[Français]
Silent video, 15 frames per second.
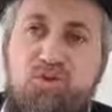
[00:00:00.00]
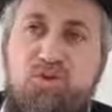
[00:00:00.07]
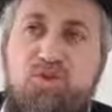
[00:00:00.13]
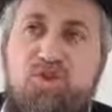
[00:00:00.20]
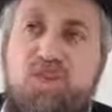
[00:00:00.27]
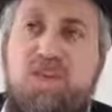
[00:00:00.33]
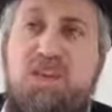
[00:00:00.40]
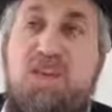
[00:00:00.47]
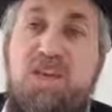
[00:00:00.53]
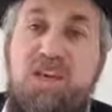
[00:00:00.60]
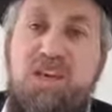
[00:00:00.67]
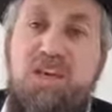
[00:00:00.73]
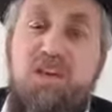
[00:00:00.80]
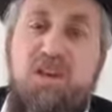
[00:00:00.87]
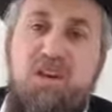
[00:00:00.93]
Nun,
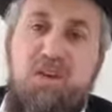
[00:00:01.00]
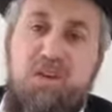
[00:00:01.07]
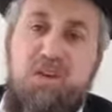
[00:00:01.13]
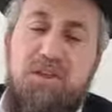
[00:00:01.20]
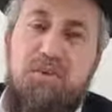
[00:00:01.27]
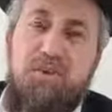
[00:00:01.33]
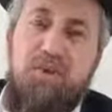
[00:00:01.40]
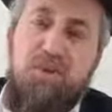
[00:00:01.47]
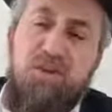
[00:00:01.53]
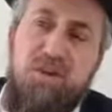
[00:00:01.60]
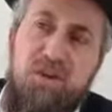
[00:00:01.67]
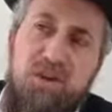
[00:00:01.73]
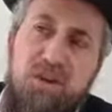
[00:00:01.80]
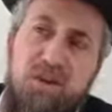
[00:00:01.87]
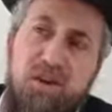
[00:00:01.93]
Shinhe, en
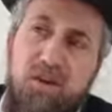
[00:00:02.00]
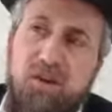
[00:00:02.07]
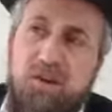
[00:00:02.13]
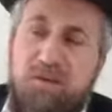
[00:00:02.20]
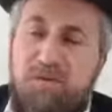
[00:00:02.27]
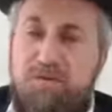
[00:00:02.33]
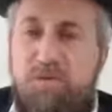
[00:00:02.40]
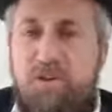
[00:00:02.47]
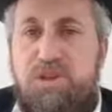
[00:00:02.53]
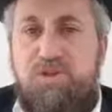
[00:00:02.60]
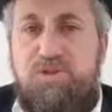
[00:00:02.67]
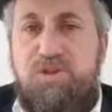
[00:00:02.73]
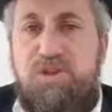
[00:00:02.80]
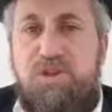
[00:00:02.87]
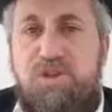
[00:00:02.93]
hébreu, veut
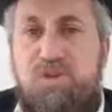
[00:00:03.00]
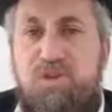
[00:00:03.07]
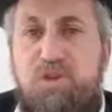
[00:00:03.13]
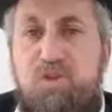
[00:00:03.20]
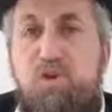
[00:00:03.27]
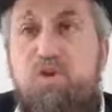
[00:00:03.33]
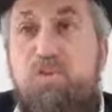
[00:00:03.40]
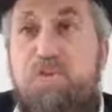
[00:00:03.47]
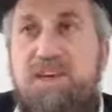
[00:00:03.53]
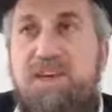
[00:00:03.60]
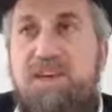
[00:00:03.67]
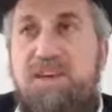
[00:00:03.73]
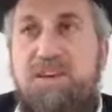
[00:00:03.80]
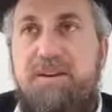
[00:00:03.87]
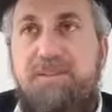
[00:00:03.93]
dire aussi
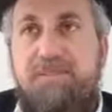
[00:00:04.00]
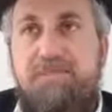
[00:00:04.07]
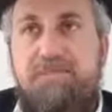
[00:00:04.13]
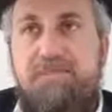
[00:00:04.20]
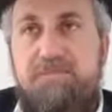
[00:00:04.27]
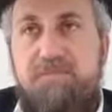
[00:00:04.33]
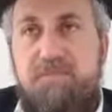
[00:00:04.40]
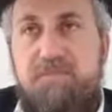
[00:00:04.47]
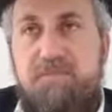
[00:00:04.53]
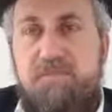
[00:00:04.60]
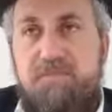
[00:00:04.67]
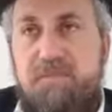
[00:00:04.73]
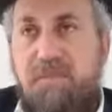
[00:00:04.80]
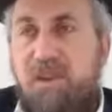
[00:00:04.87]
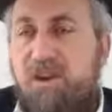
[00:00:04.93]
l'oubli.
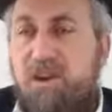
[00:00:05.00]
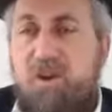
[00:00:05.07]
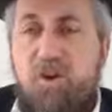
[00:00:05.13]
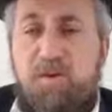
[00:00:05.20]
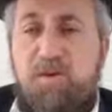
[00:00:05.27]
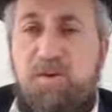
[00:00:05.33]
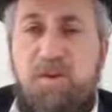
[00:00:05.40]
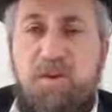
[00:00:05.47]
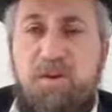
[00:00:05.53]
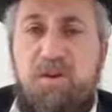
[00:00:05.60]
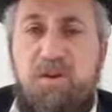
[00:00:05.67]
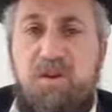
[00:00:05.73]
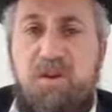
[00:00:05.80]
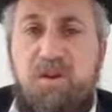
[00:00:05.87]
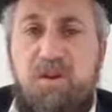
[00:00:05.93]
Comme
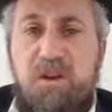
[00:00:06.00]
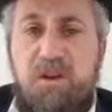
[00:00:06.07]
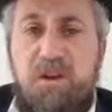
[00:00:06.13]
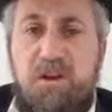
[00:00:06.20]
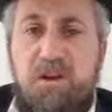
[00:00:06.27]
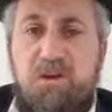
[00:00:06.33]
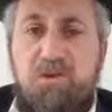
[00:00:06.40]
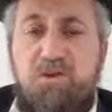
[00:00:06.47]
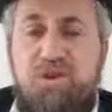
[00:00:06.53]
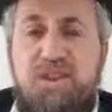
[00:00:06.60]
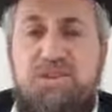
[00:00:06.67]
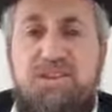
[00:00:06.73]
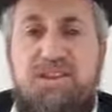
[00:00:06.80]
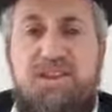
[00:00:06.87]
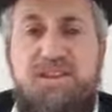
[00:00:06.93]
euh,
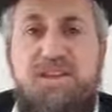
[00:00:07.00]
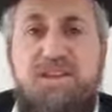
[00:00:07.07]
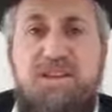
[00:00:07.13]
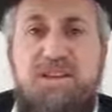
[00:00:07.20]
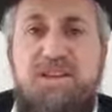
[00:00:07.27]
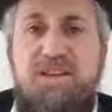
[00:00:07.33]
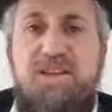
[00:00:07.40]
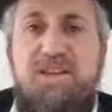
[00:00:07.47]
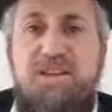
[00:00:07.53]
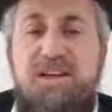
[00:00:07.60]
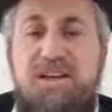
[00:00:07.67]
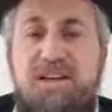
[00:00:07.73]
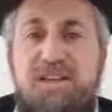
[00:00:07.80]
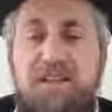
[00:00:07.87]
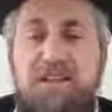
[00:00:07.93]
Yosef Hatzadik l'a dit
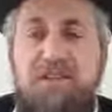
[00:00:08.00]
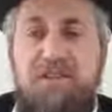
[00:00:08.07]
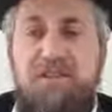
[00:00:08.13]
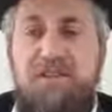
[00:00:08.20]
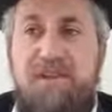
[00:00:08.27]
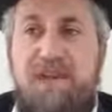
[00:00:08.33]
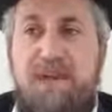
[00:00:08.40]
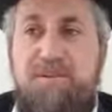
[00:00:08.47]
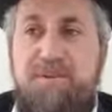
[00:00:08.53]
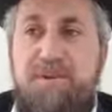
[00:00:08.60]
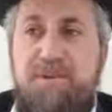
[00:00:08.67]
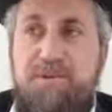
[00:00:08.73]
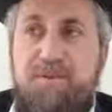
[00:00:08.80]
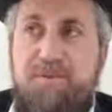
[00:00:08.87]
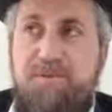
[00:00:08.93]
clair et net quand il a appelé
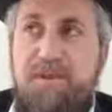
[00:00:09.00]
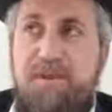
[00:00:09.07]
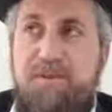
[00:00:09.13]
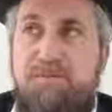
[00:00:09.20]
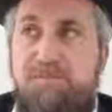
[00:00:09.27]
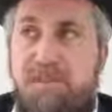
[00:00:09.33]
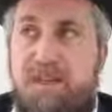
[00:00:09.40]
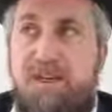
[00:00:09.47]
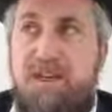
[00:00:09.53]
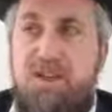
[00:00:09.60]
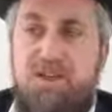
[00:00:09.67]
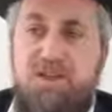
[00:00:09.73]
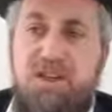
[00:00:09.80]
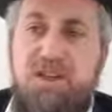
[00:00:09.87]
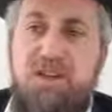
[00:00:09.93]
son fils
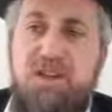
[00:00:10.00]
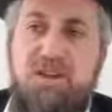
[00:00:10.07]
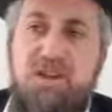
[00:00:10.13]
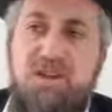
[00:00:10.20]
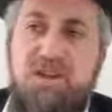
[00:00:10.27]
Menaché,